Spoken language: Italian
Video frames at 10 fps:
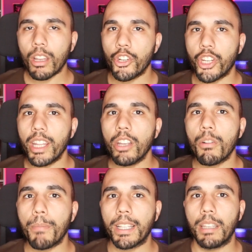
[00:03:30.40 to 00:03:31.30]
scene di
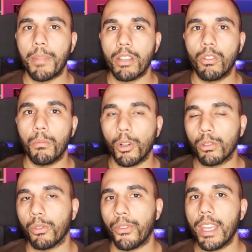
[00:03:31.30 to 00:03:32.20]
combattimento
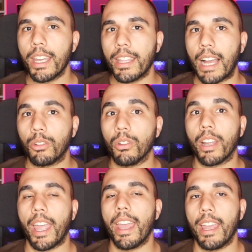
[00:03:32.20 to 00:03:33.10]
molto fighe dato
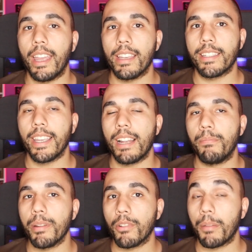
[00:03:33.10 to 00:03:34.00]
che eh, sia il
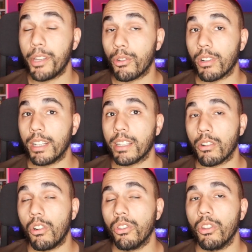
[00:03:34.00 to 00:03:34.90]
primo capitolo che il
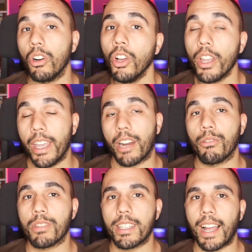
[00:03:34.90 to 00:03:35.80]
secondo
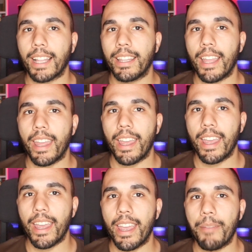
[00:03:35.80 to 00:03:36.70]
erano
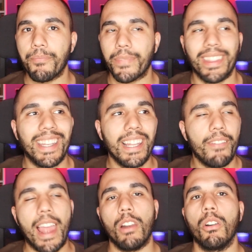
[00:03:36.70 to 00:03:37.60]
state mh, mm, di
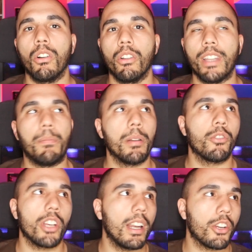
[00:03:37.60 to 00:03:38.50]
livello nel primo
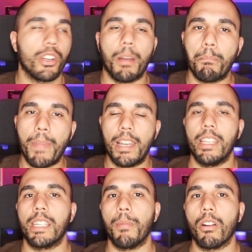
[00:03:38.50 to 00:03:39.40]
c'è la scena
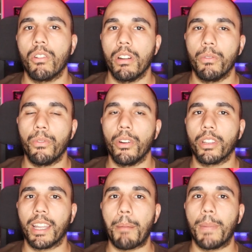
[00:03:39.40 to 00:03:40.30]
bellissima con Colin
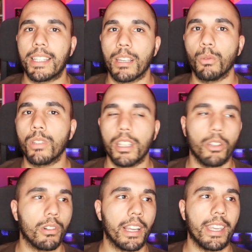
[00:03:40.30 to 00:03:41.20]
Firth che ammazza tutti
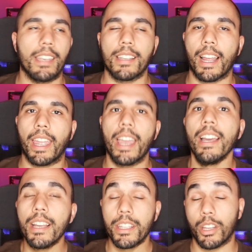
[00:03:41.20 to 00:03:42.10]
dentro la chiesa che
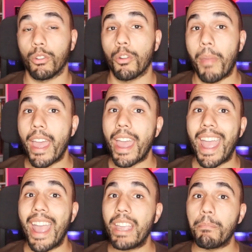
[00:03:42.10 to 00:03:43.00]
secondo me
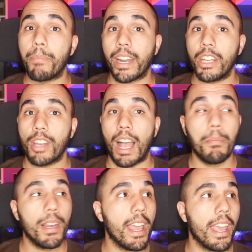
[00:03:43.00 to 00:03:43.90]
è
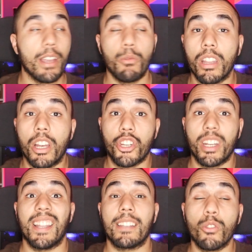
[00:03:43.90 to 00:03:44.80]
impareggiabile ed è una delle
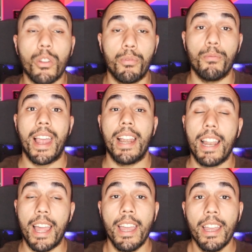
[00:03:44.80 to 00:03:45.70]
scene d'azione più
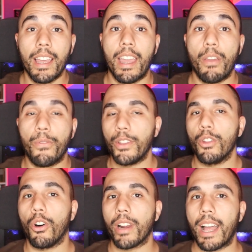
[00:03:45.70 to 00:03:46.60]
belle eh,
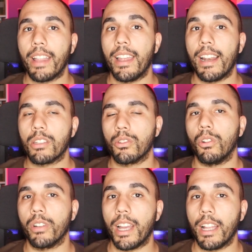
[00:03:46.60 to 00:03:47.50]
finora nella
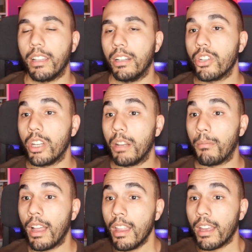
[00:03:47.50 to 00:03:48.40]
storia del
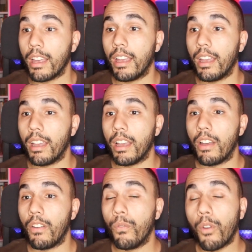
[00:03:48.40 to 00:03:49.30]
cinema
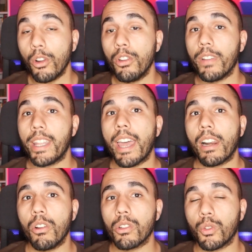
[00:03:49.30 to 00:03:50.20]
eh, voglio
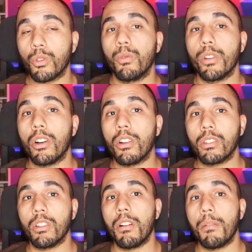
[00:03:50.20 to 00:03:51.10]
vederlo sono
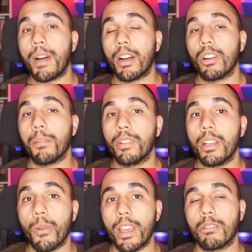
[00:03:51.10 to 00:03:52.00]
curioso ma ancora più
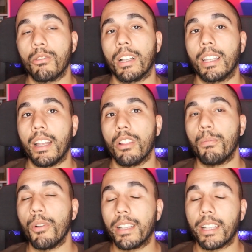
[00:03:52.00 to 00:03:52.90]
di questo attendo
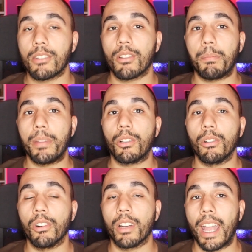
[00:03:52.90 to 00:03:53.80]
poi il terzo
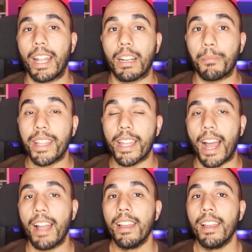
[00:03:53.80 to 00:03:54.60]
capitolo che terminerà